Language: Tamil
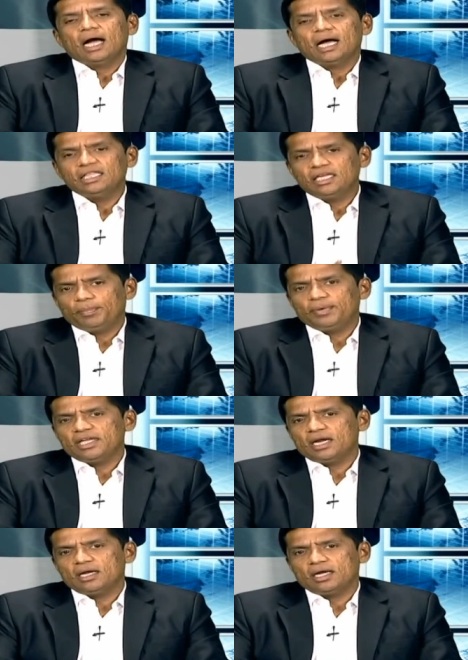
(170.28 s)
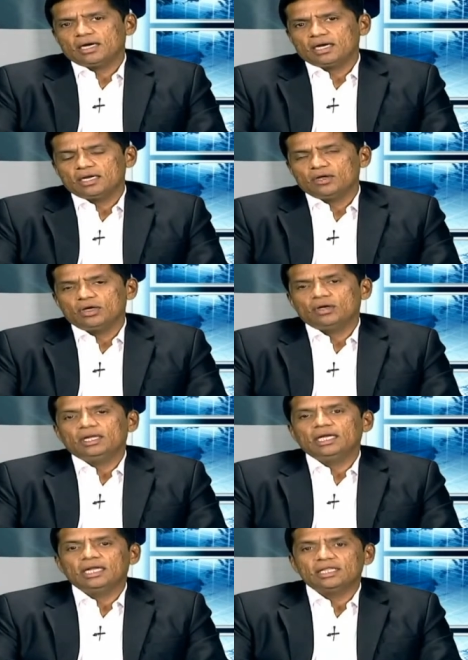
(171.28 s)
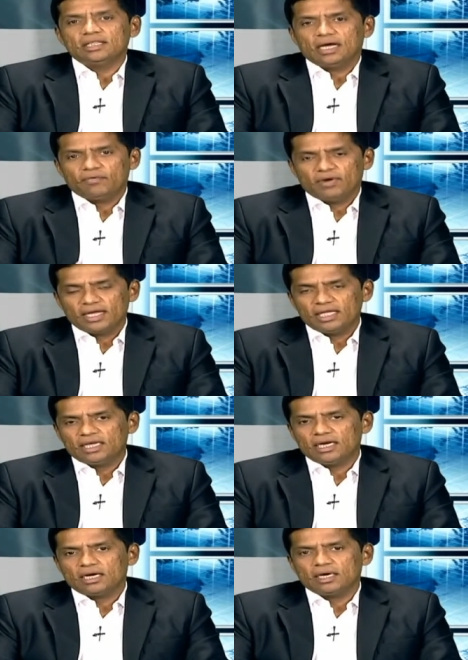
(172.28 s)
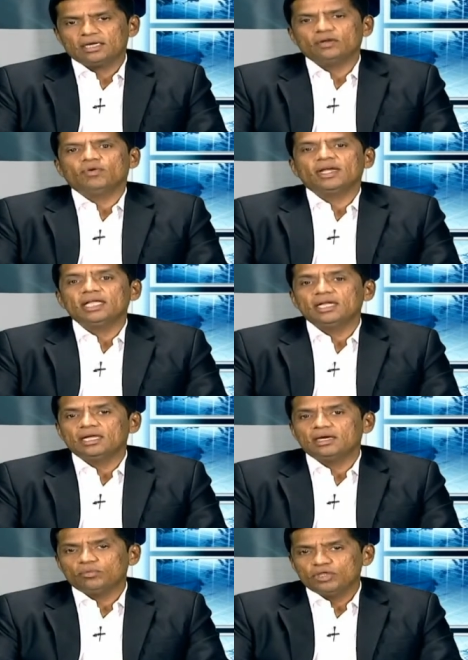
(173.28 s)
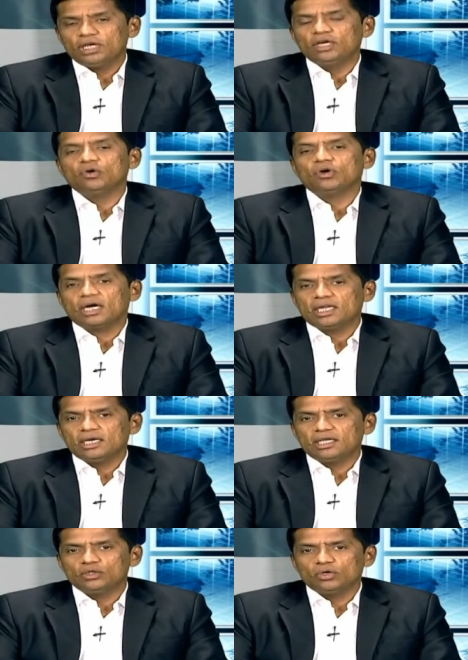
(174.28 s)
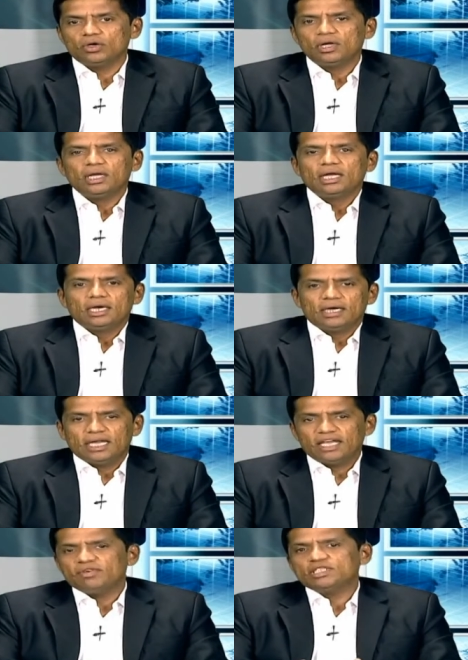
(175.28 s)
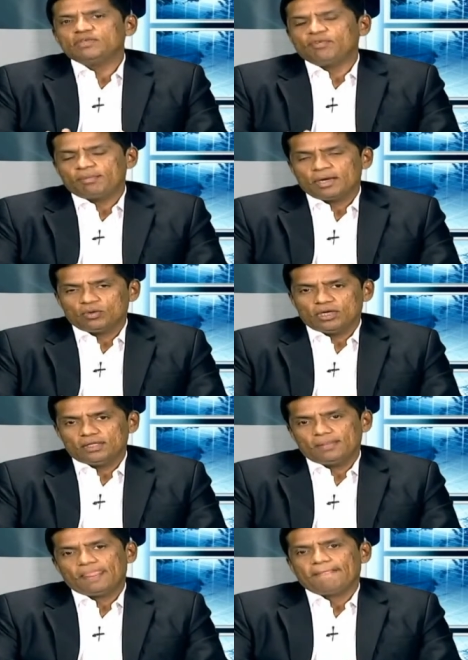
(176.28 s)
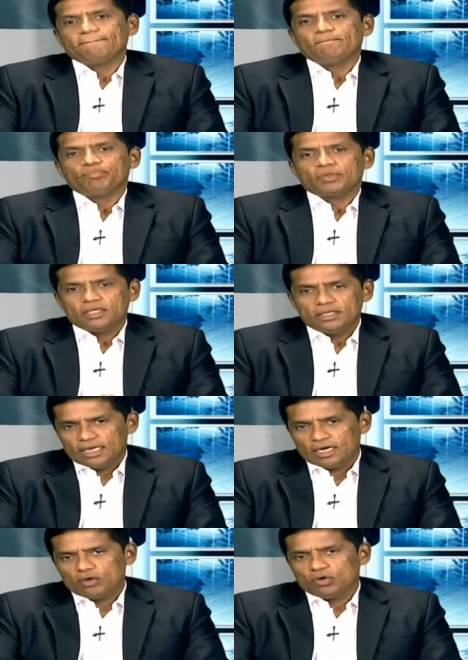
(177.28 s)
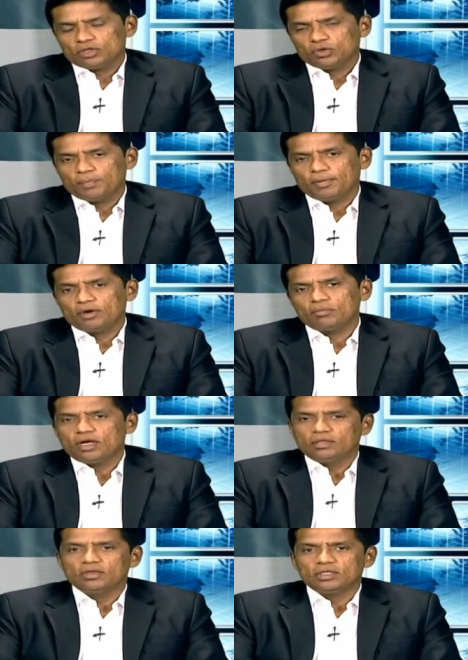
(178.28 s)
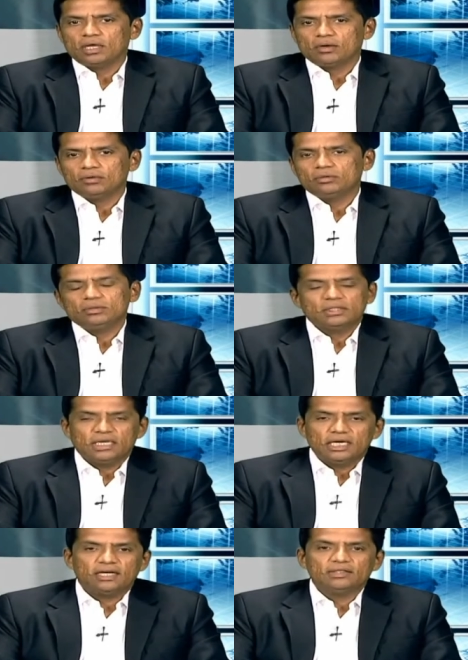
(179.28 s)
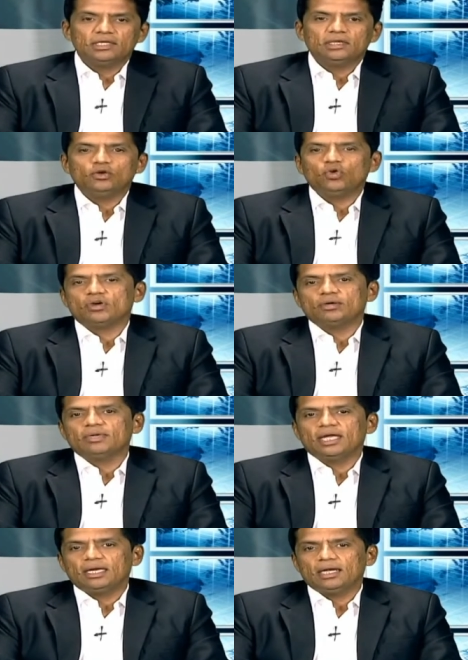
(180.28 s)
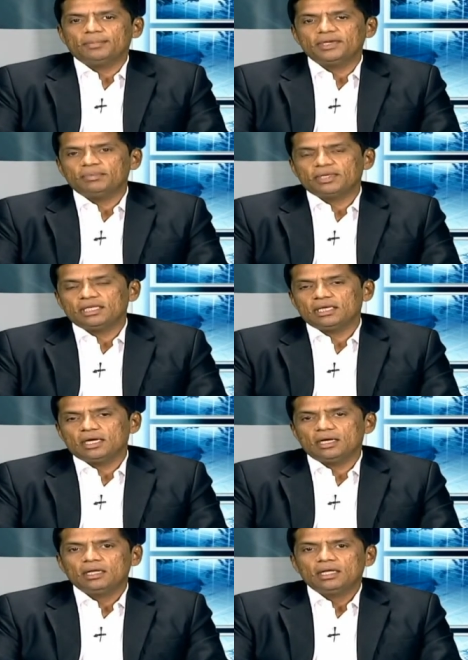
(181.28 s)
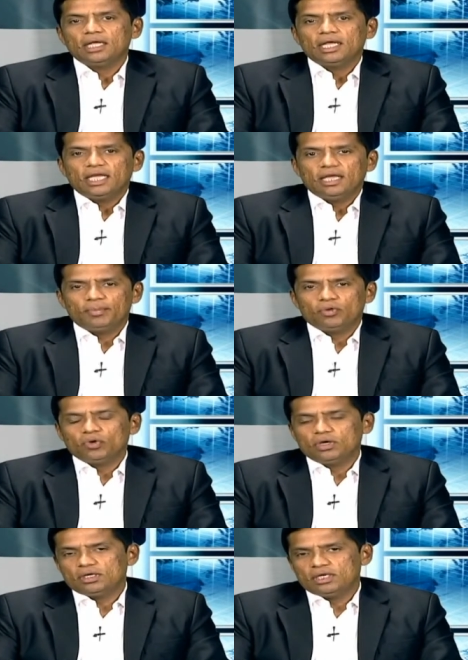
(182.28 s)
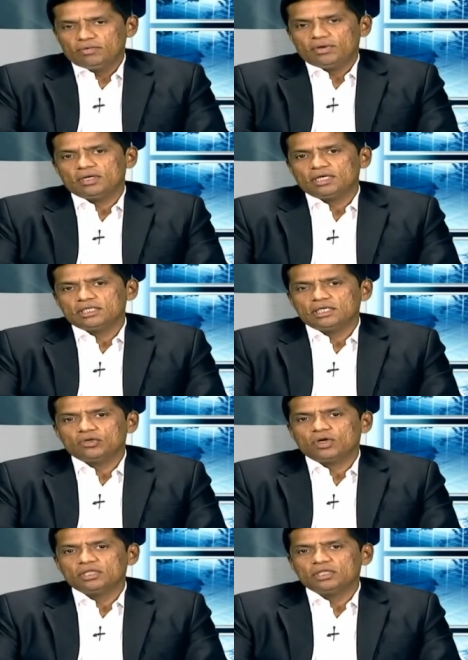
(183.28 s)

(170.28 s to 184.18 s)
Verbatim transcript: அதிகப்படியான கடனோ இல்லை வாங்கியிருக்கிற கடனோ வாங்கியிருக்கிற முதலீடோ கடன்லேருந்தோ டைவர்சிஃபை பண்ணக்கூடாது இது என்ன நோக்கத்தோடு பண்ணுறோமோ அது மட்டும்தான் இருக்கணும் ரெண்டாவது நோக்கம்னா என்ன அப்படின்னு பார்த்தீங்கன்னா இப்போ ஒரு நிறுவனம் நடத்திக்கிட்டு இருக்கோம்